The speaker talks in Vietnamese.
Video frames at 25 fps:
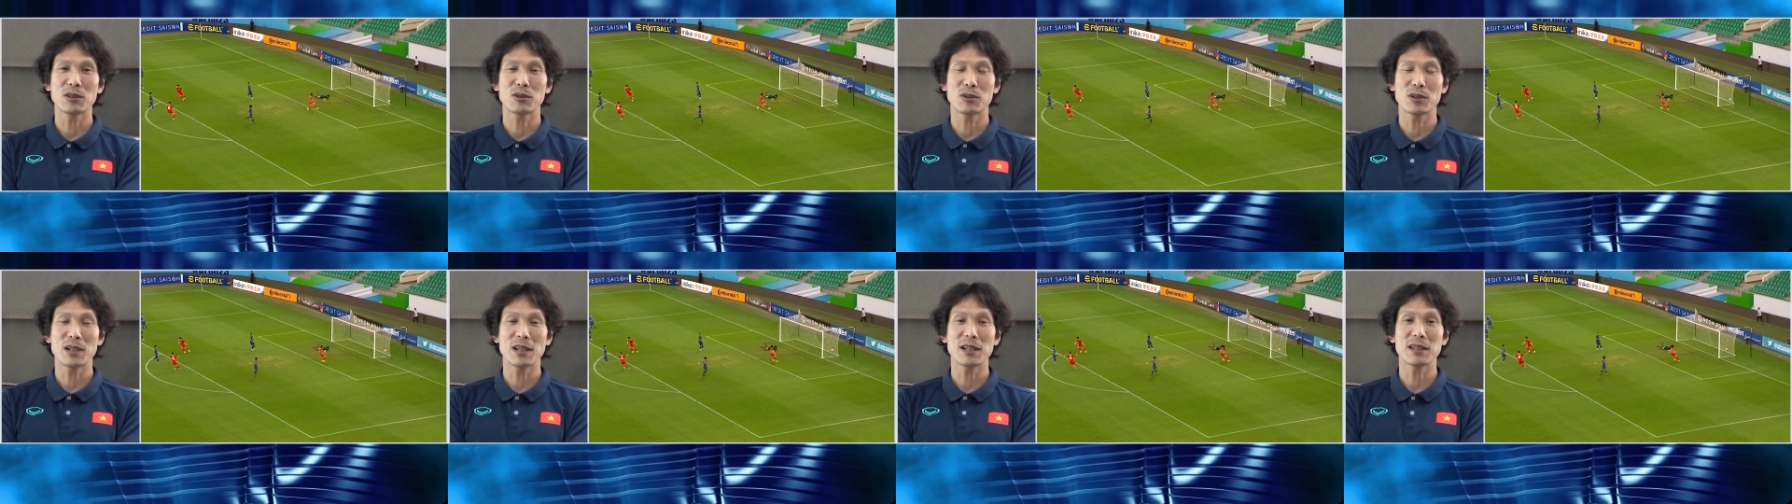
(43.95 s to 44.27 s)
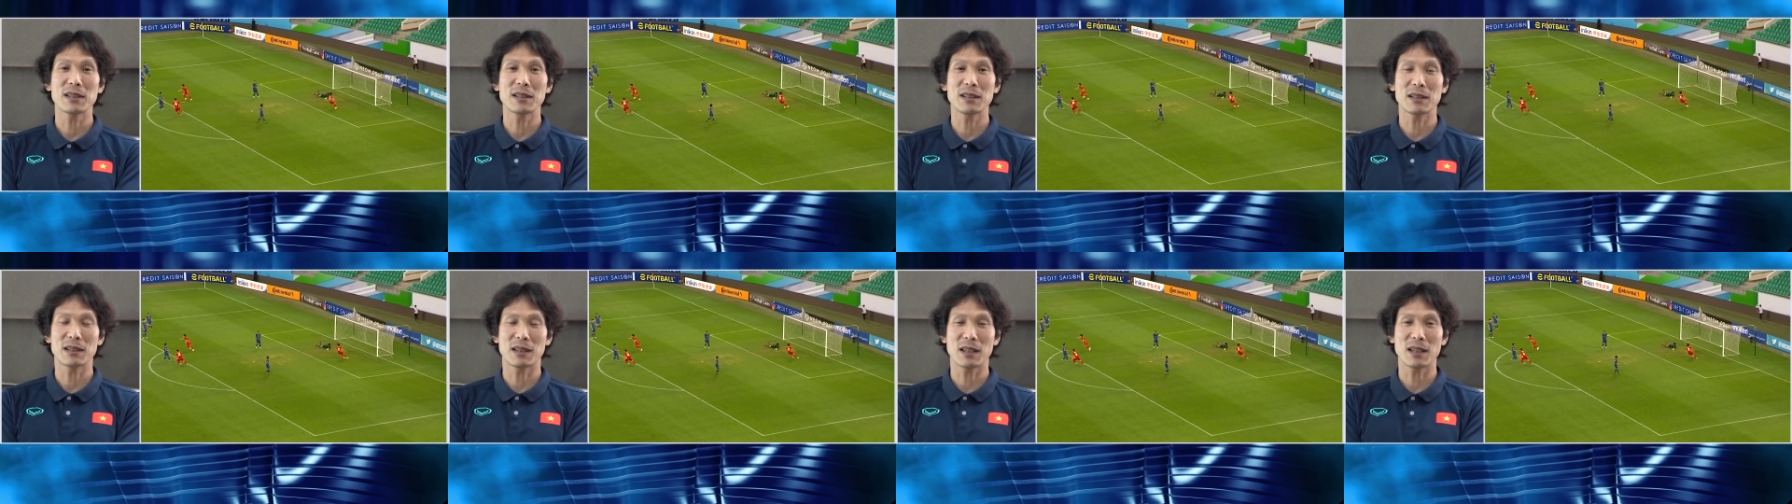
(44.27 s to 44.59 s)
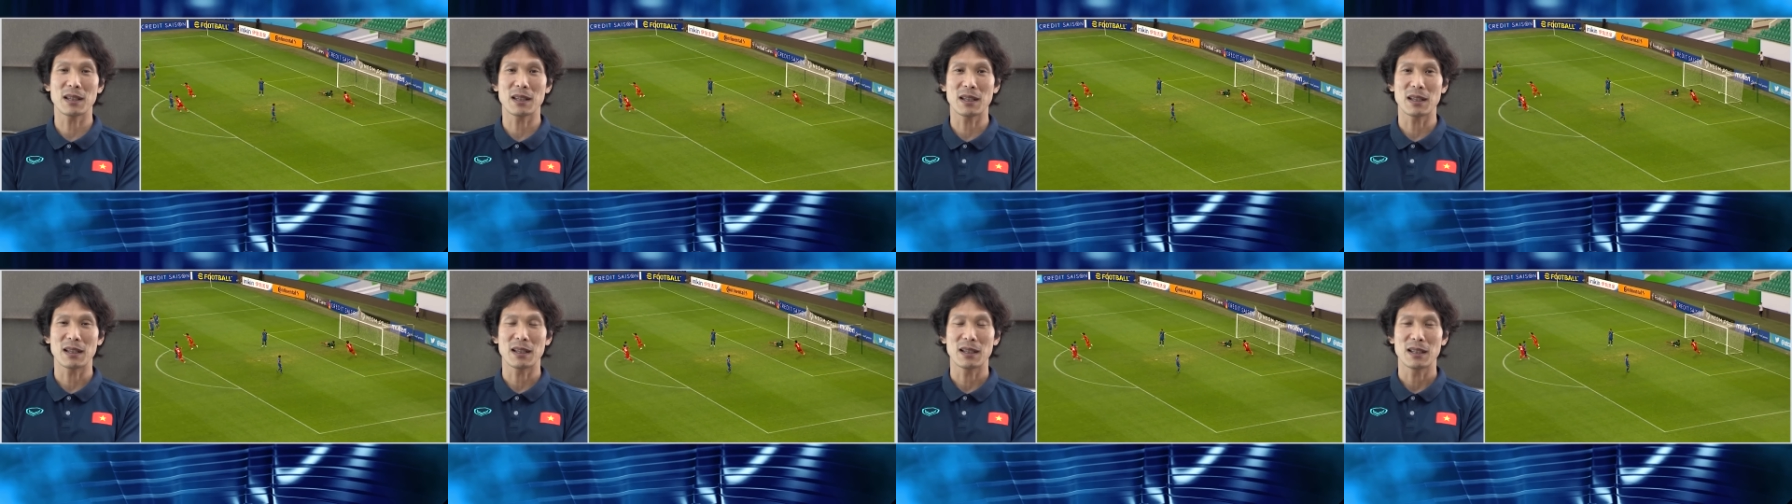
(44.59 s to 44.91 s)
và Tuấn
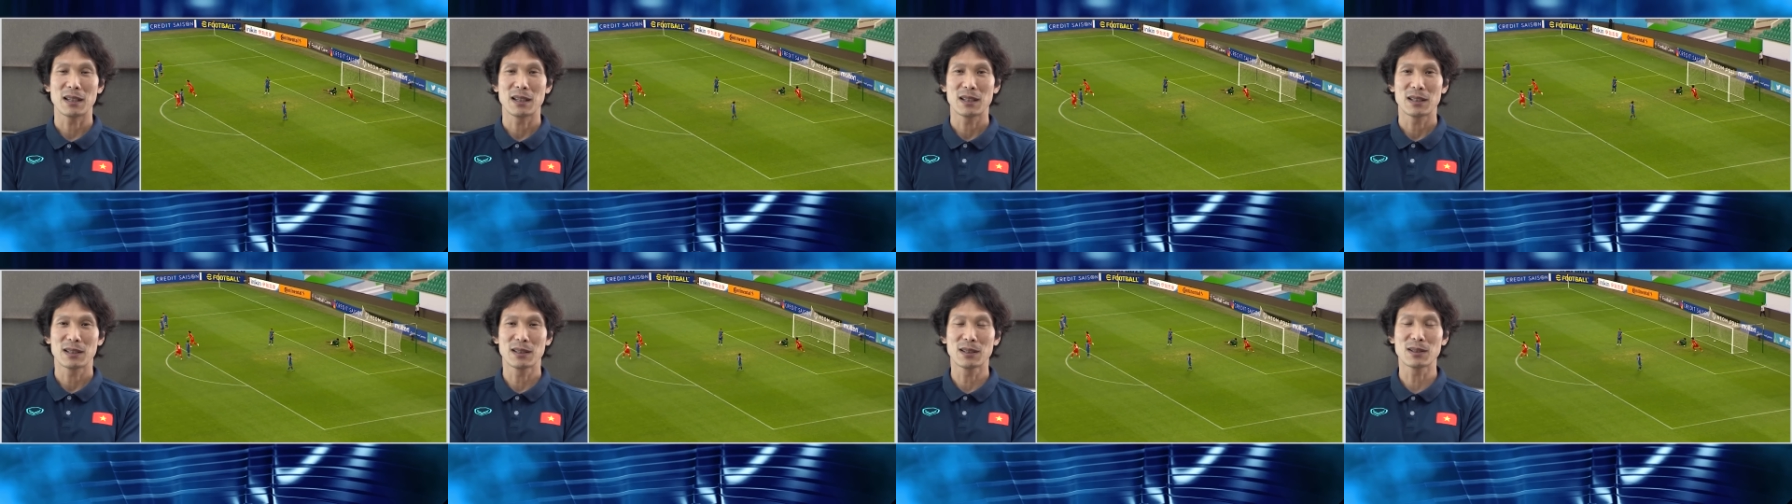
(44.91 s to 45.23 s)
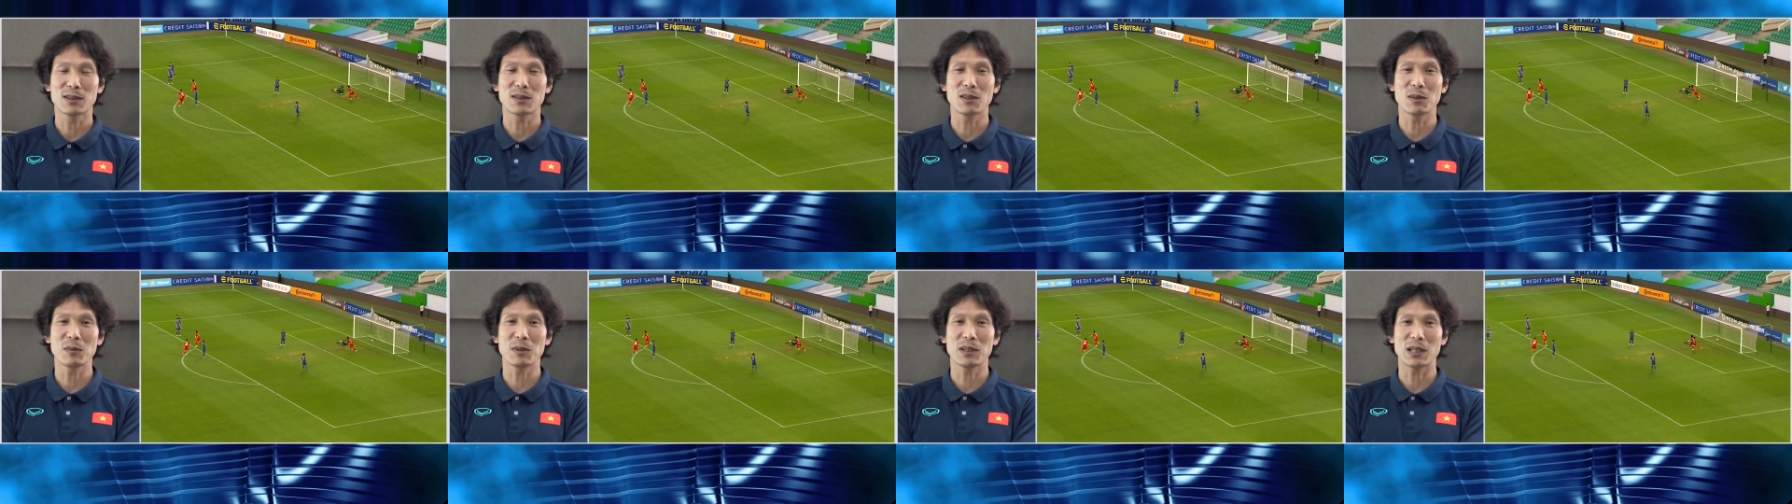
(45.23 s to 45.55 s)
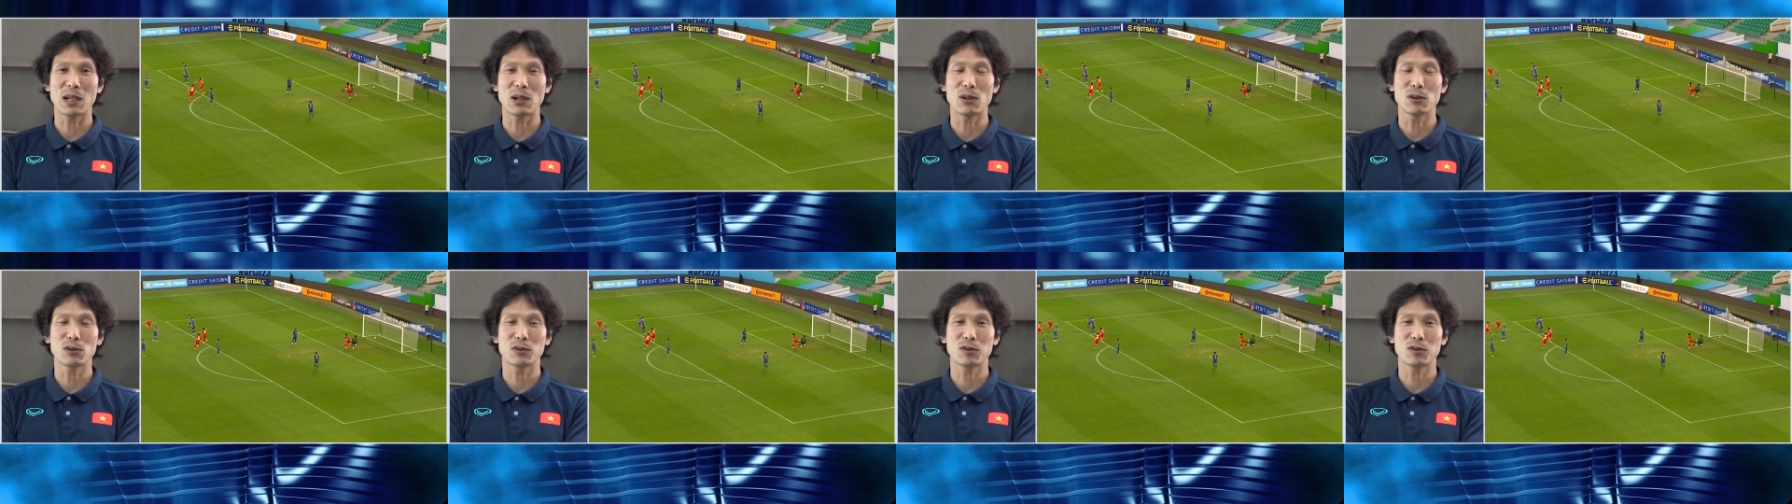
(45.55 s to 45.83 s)
Tài đã ghi bàn thắng sớm.